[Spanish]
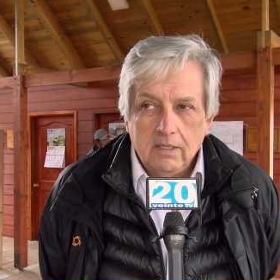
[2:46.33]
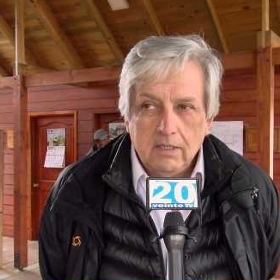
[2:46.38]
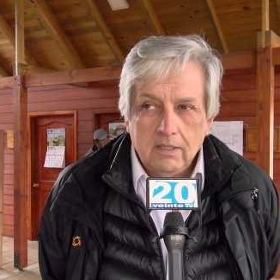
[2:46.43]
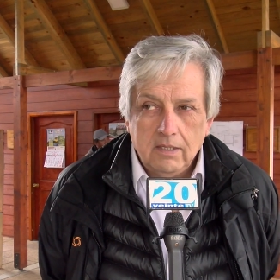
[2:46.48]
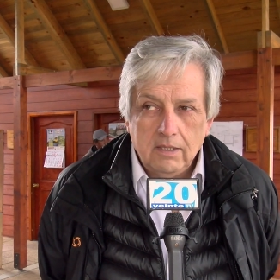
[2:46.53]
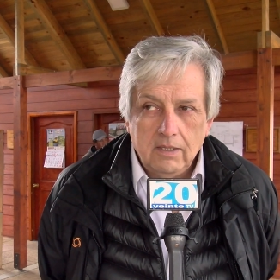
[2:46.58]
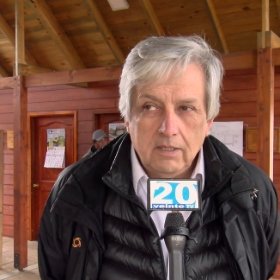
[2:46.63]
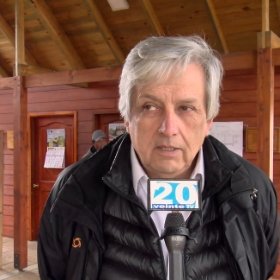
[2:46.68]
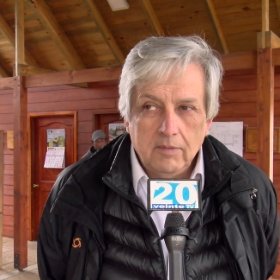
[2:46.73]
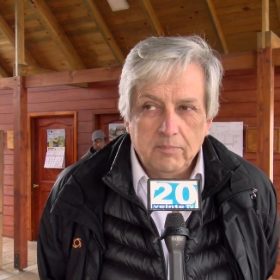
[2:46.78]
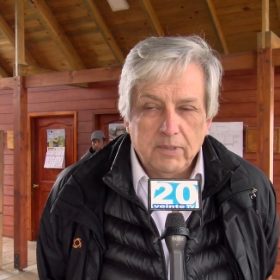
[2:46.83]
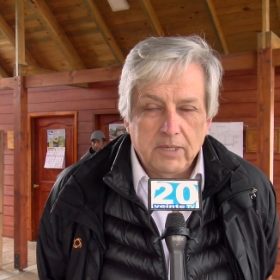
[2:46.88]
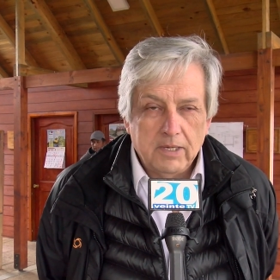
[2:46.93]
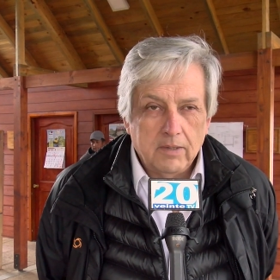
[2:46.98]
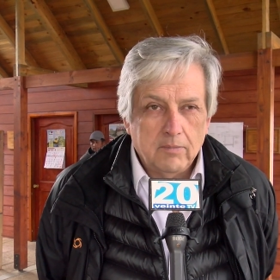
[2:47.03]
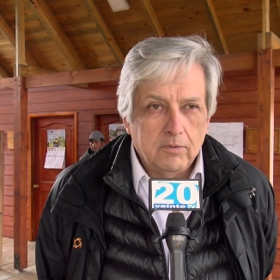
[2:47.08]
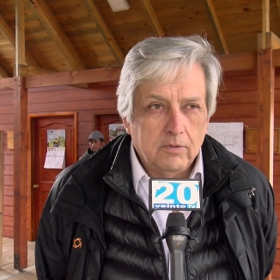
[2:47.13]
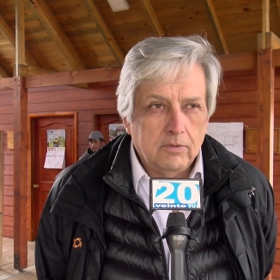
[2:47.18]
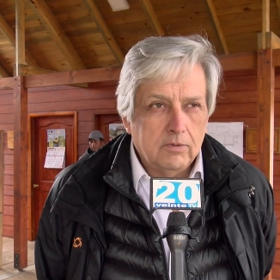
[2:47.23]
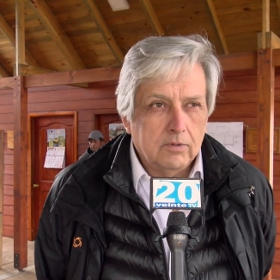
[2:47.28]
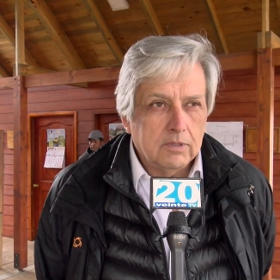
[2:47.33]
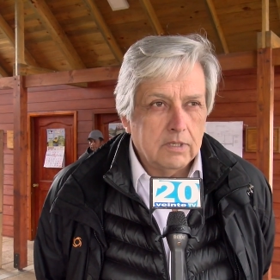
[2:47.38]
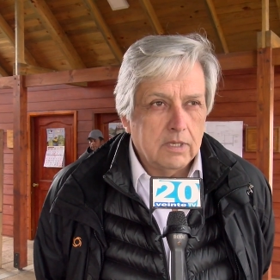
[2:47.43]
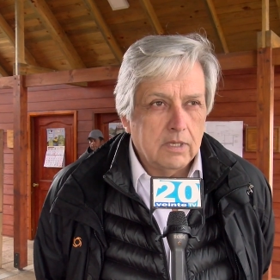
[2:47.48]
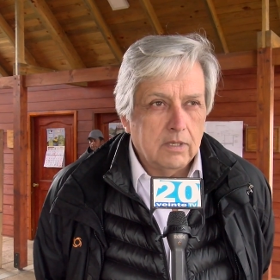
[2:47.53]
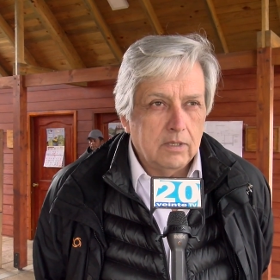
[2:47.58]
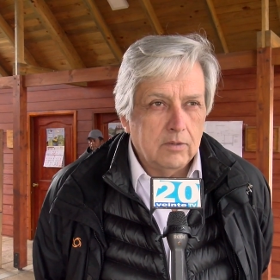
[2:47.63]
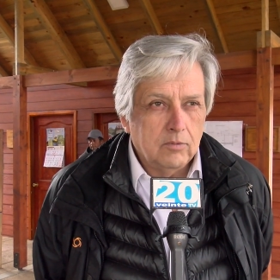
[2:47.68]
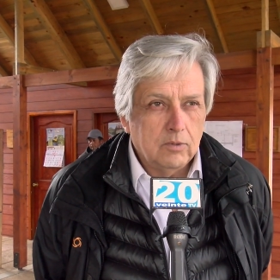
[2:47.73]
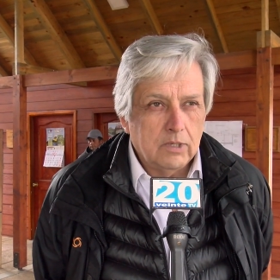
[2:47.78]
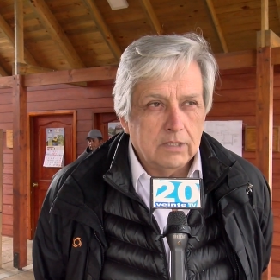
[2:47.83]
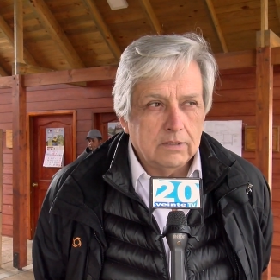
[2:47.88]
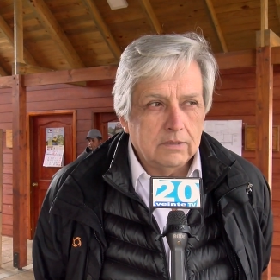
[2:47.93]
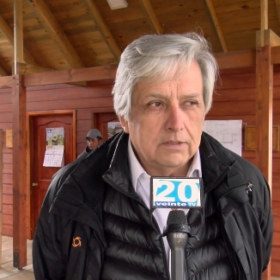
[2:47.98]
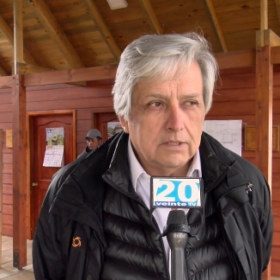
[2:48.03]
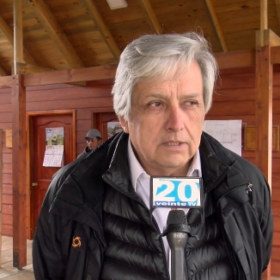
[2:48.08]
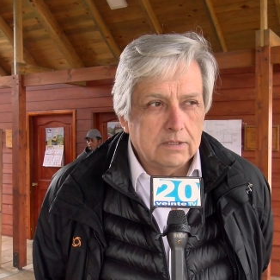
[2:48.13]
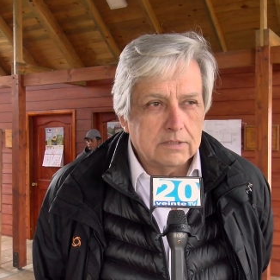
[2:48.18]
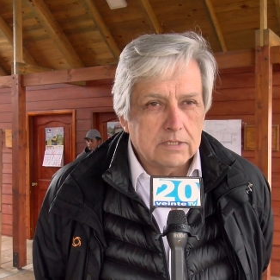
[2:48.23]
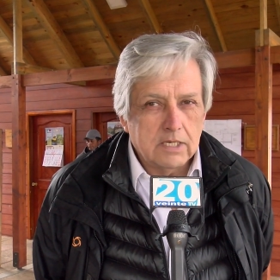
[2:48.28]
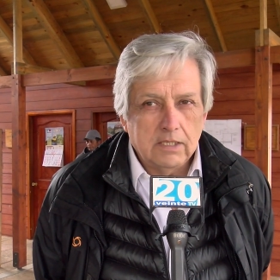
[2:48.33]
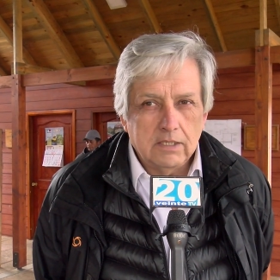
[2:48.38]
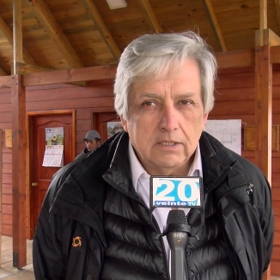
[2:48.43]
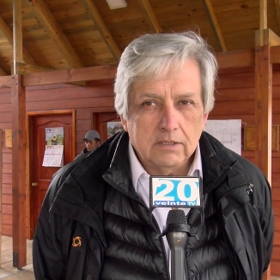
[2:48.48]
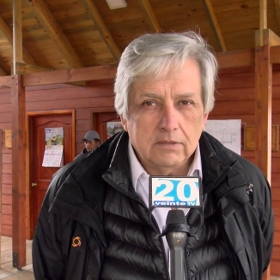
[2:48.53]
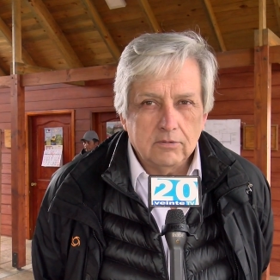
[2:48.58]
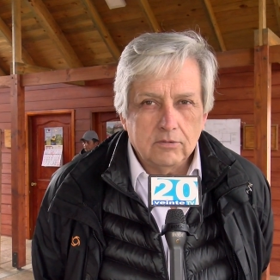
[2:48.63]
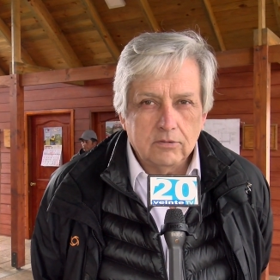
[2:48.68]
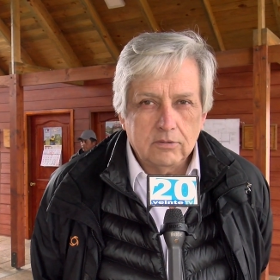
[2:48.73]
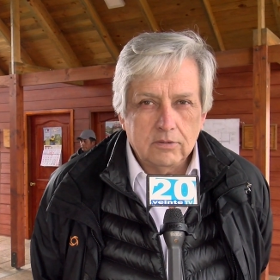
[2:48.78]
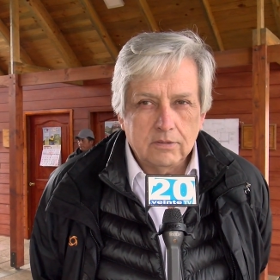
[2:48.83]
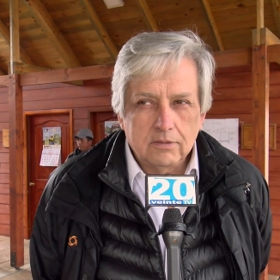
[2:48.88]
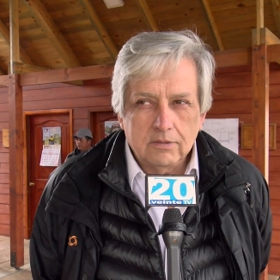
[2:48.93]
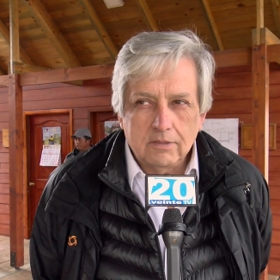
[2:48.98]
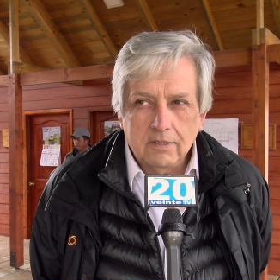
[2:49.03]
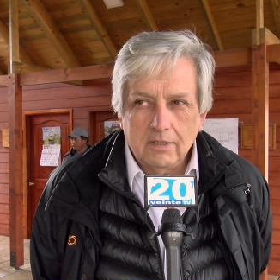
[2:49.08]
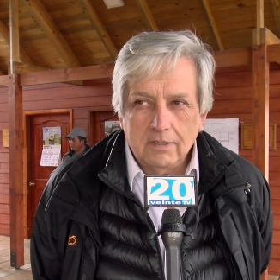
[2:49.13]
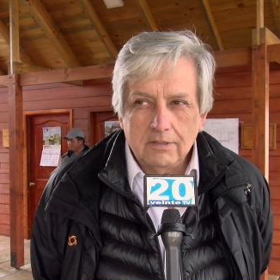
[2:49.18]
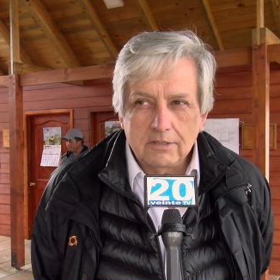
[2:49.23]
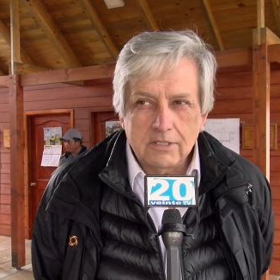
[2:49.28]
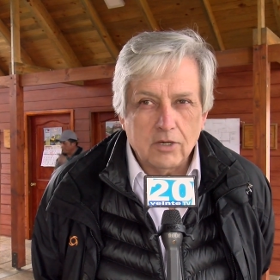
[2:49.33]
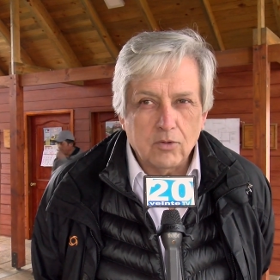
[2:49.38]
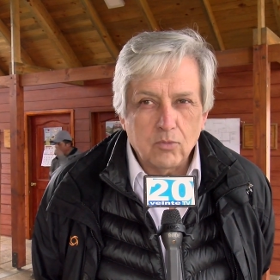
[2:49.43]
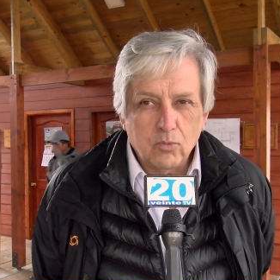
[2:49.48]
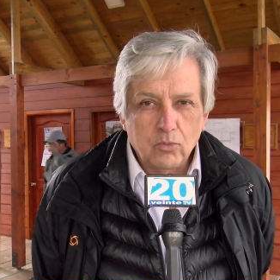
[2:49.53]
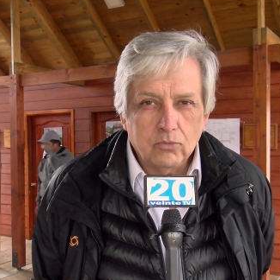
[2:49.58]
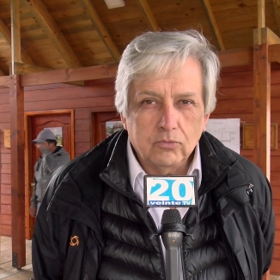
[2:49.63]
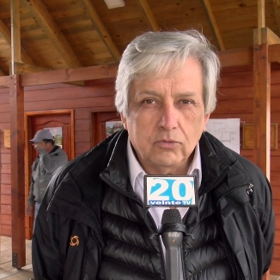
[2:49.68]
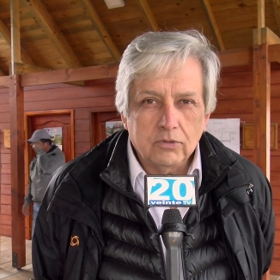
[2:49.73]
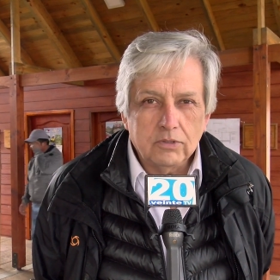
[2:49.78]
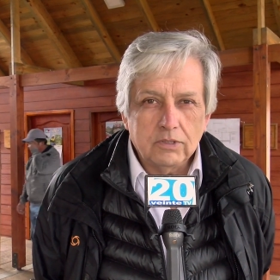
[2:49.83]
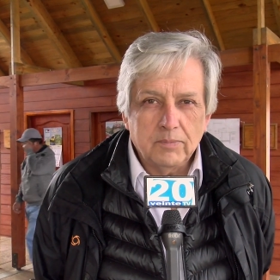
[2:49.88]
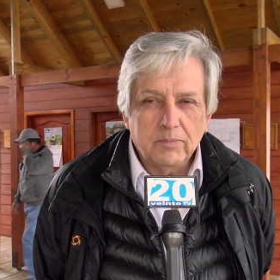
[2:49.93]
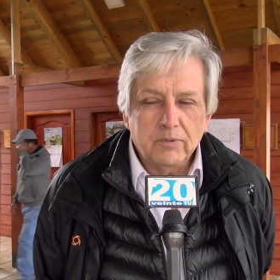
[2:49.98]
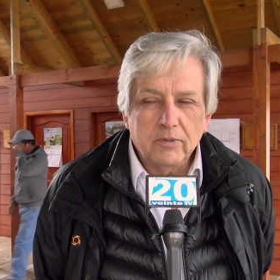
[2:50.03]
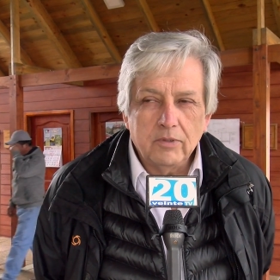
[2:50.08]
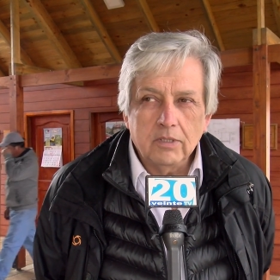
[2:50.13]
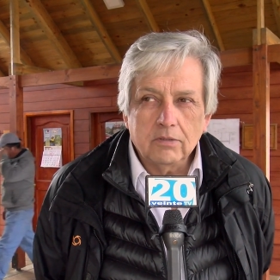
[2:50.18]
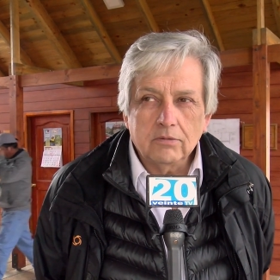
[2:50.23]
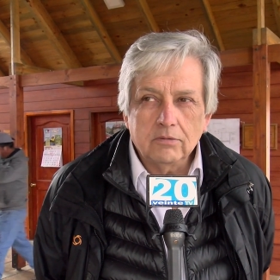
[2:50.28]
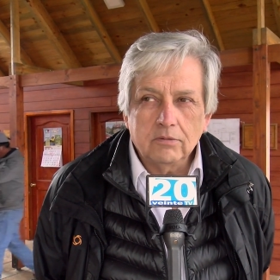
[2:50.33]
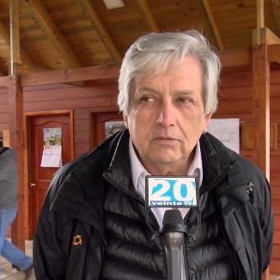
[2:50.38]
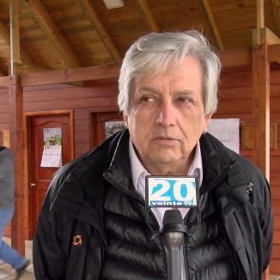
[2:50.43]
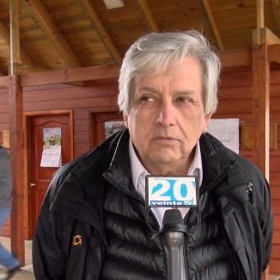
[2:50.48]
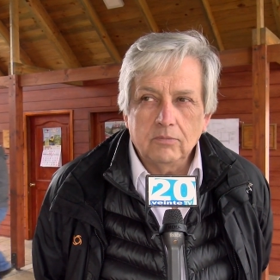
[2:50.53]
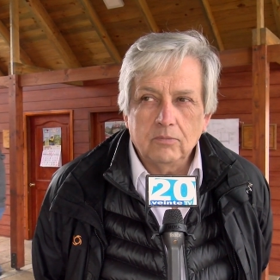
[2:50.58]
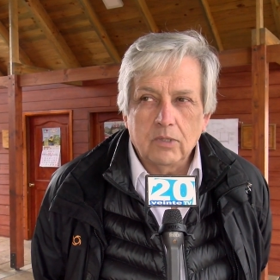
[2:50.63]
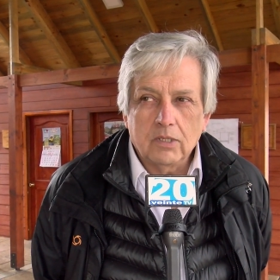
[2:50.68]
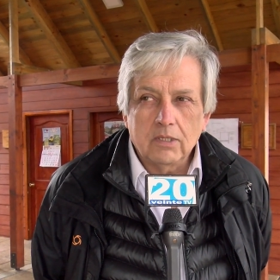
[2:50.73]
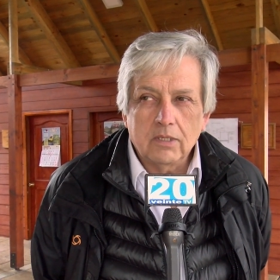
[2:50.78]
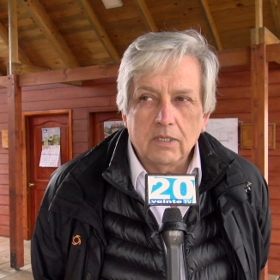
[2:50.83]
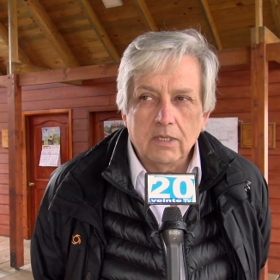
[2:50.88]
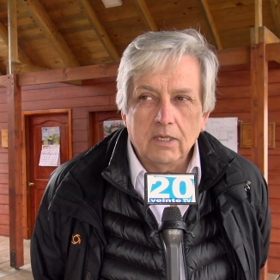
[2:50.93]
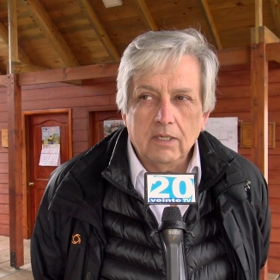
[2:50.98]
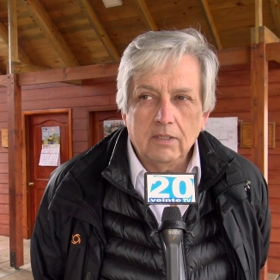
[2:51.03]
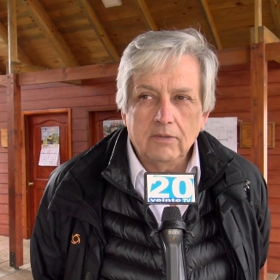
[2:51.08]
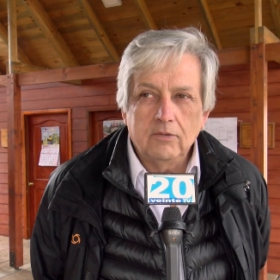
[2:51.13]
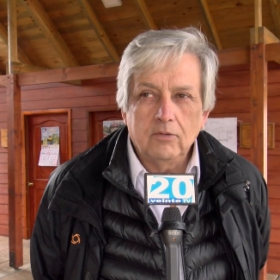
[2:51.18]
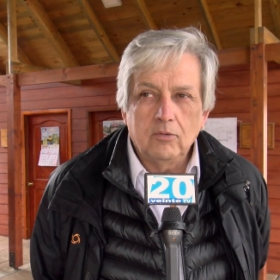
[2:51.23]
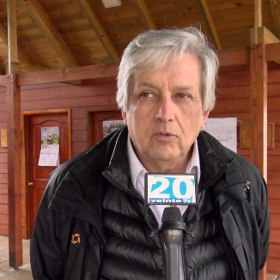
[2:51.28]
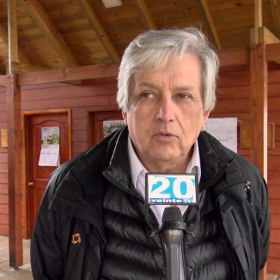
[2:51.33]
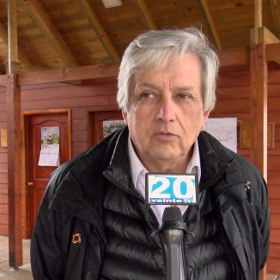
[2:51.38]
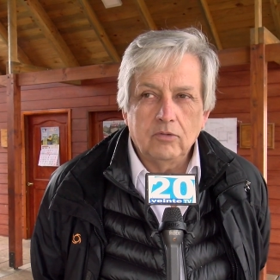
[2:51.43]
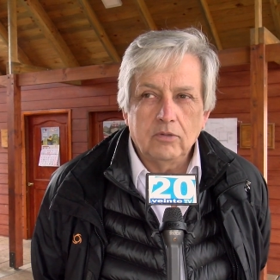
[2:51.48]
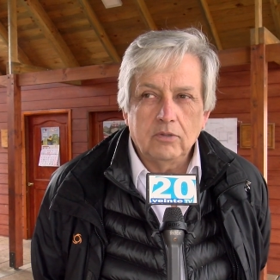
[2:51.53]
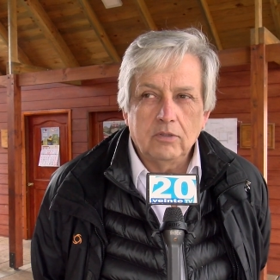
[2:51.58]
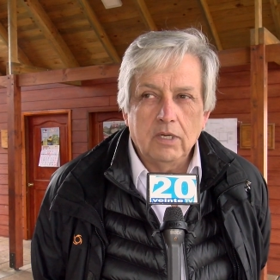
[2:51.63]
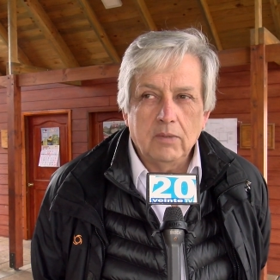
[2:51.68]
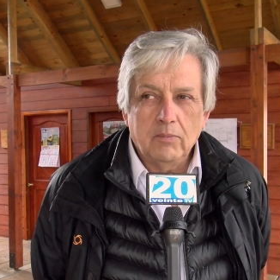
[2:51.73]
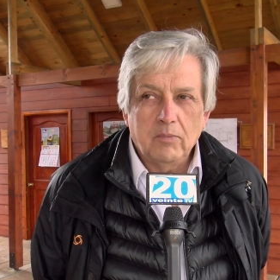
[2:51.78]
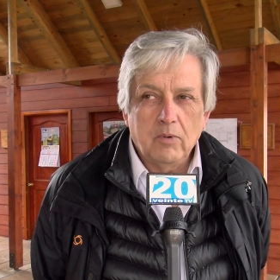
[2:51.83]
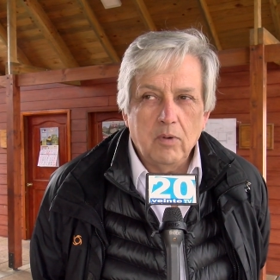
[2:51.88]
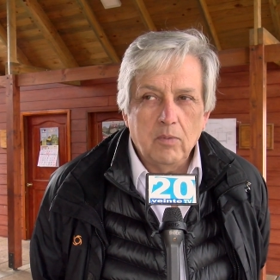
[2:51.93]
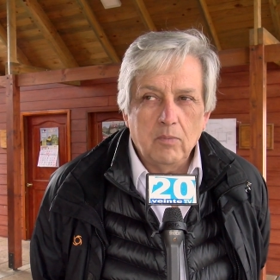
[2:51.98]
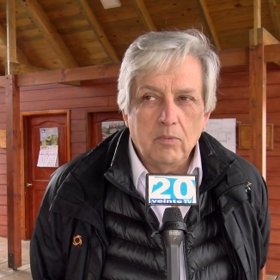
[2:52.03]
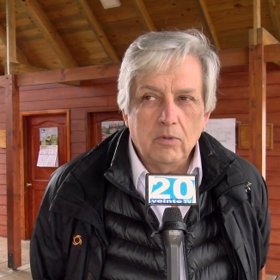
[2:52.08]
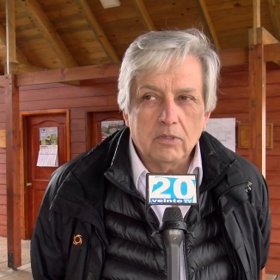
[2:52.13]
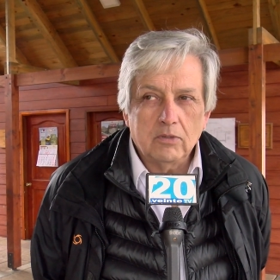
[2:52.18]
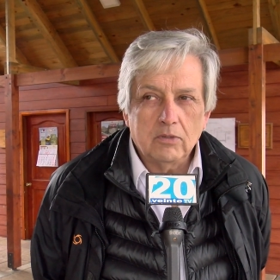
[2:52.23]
y esperamos que durante el trayecto el transcurso de este proyecto cualquier situación la podamos